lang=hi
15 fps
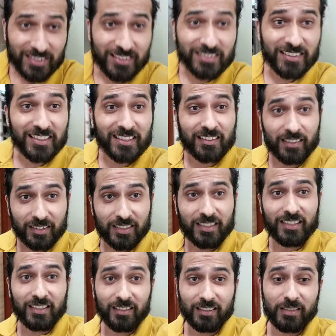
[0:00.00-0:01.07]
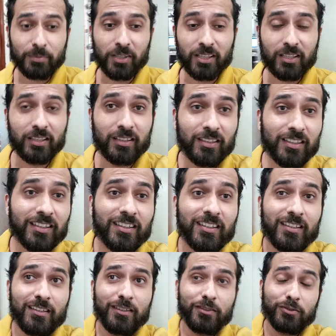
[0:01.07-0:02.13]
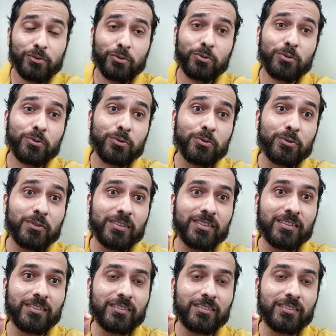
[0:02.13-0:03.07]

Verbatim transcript: सर्जरी करनी ही करनी पड़ेगी सो so,